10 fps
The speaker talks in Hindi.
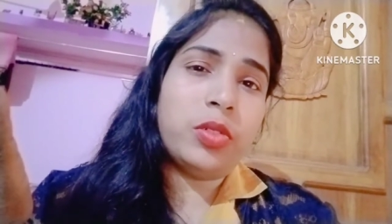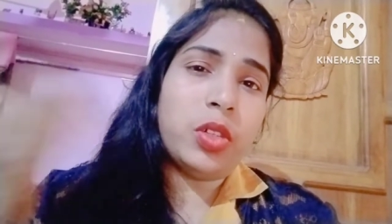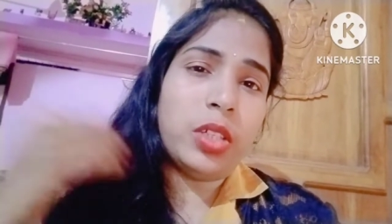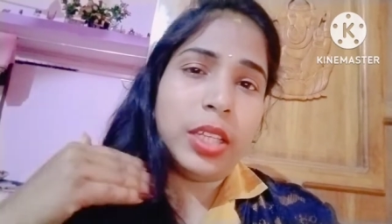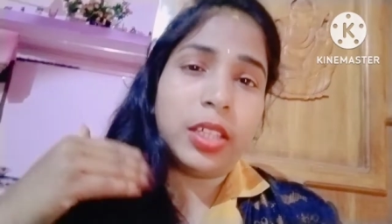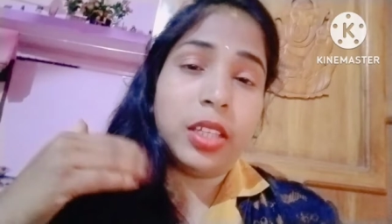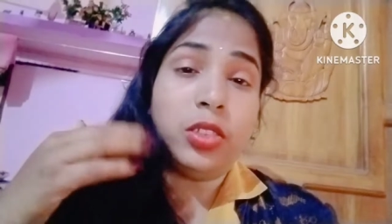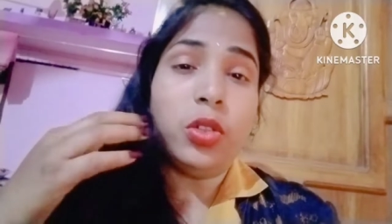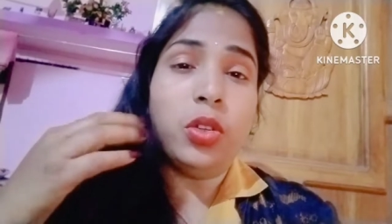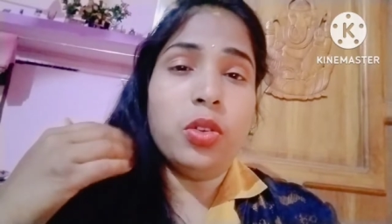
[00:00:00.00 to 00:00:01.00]
खोलेंगे
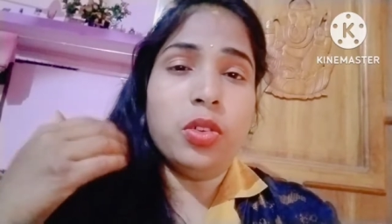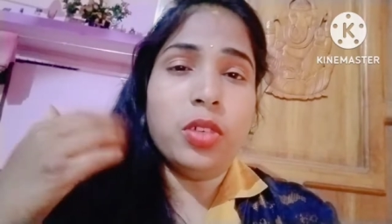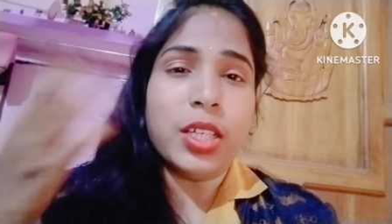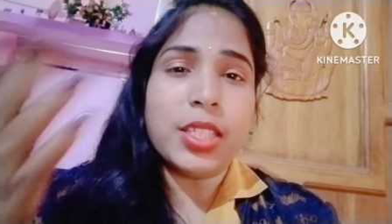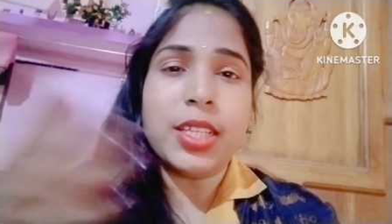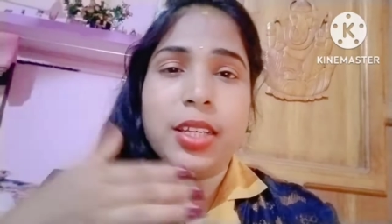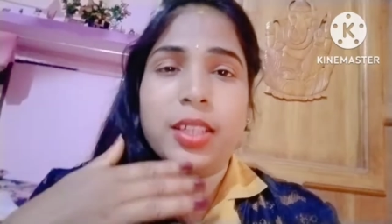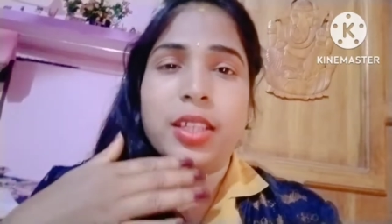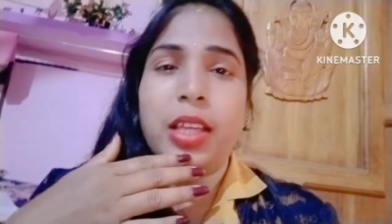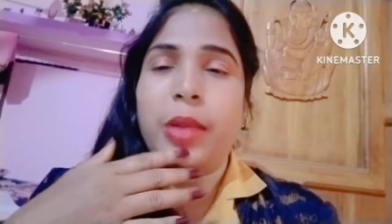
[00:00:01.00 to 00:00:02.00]
जो लोगों को अच्छा
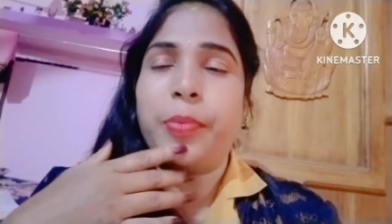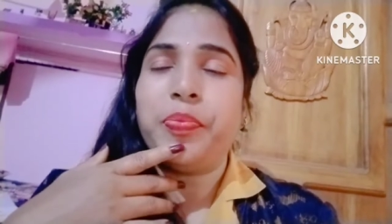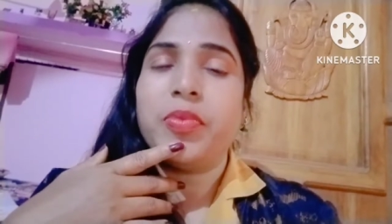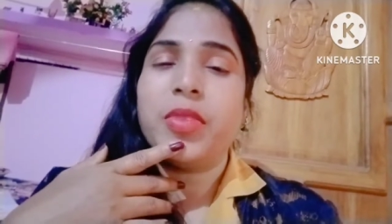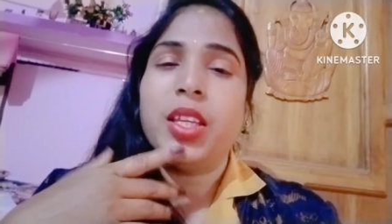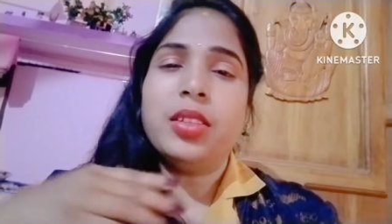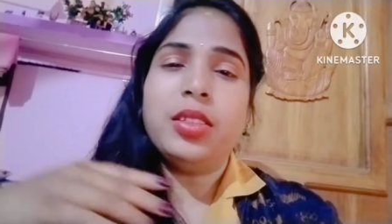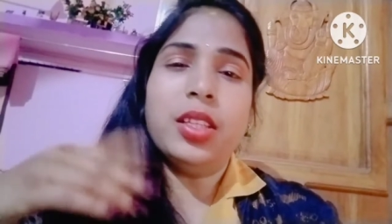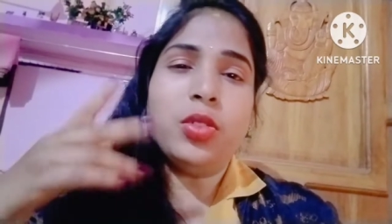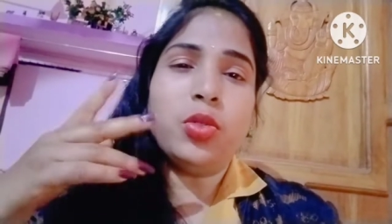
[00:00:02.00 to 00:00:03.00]
लगेगा
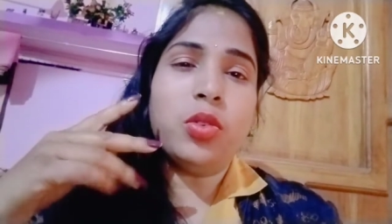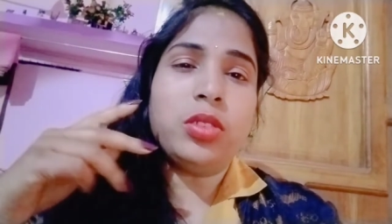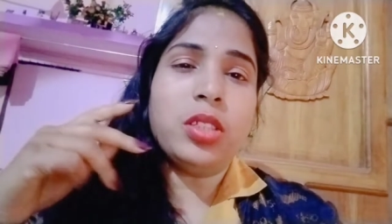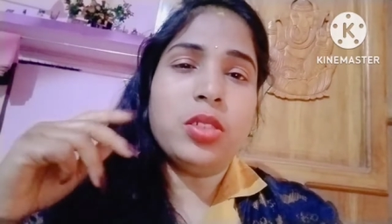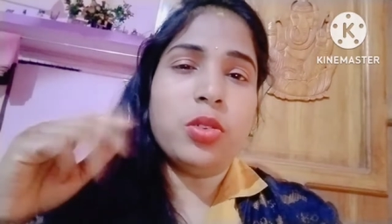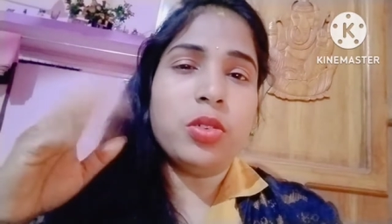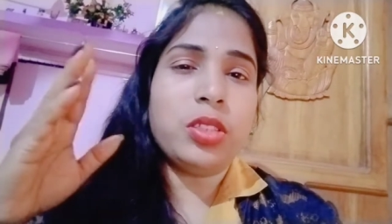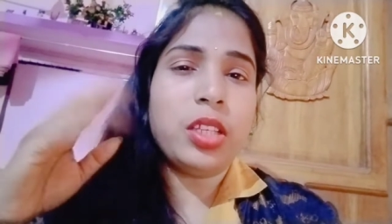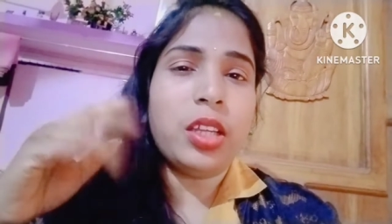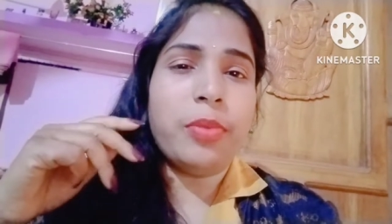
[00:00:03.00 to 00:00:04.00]
ये सोचते
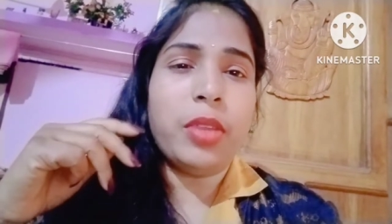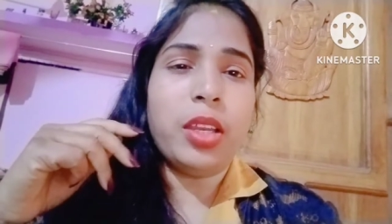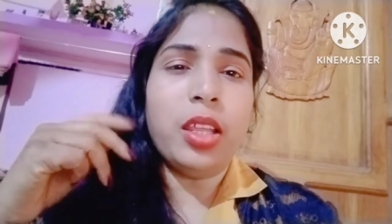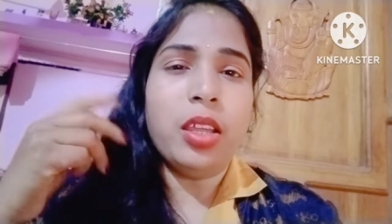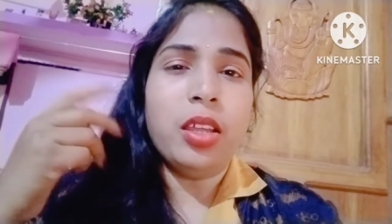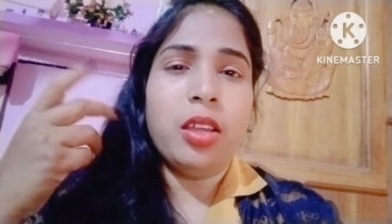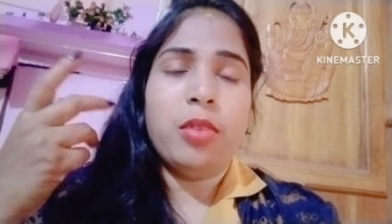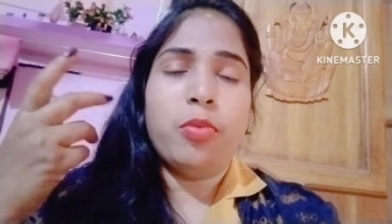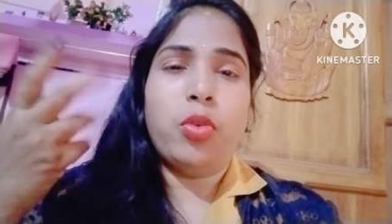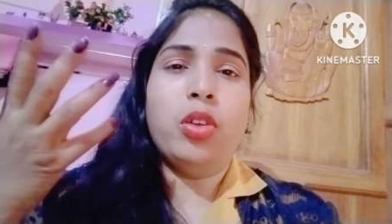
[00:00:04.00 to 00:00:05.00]
सोचते ना मैंने
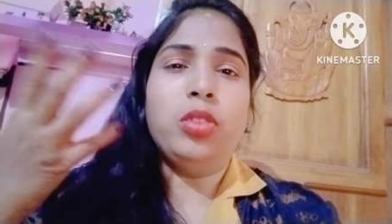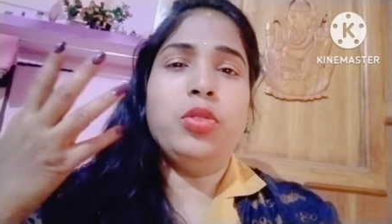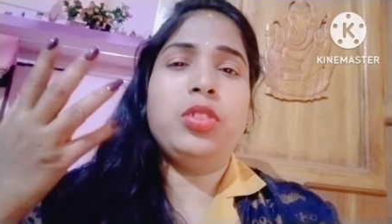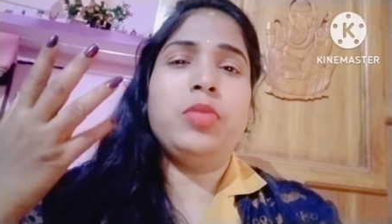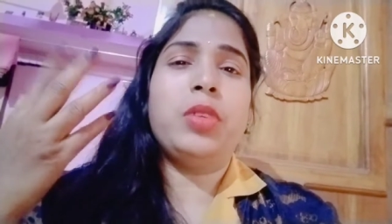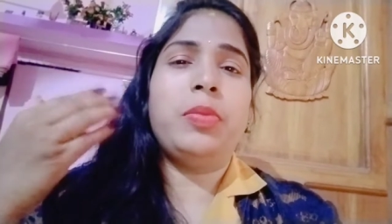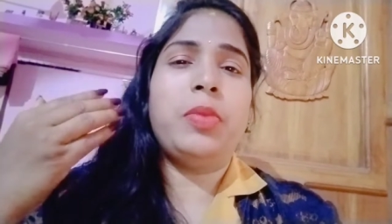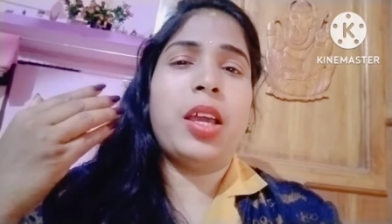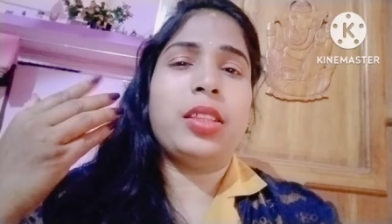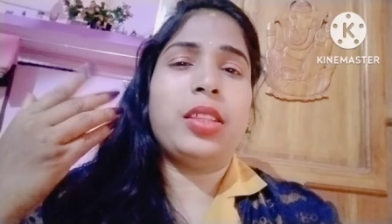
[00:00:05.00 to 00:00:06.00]
बहुत कुछ मन
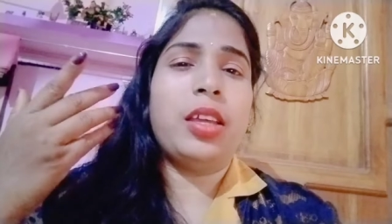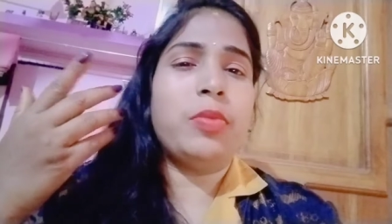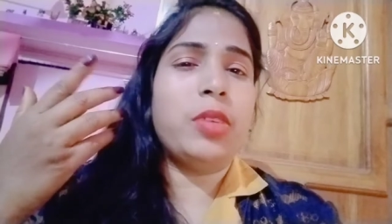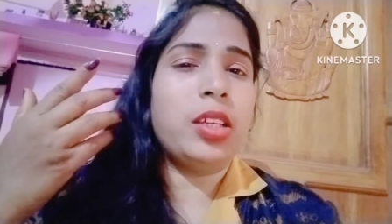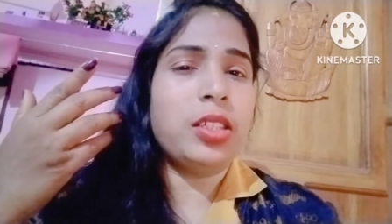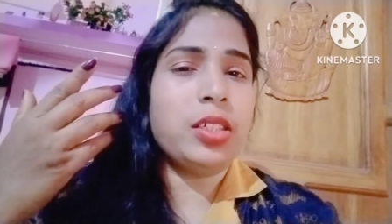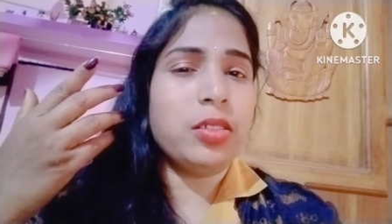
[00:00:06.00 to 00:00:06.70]
में आता है मगर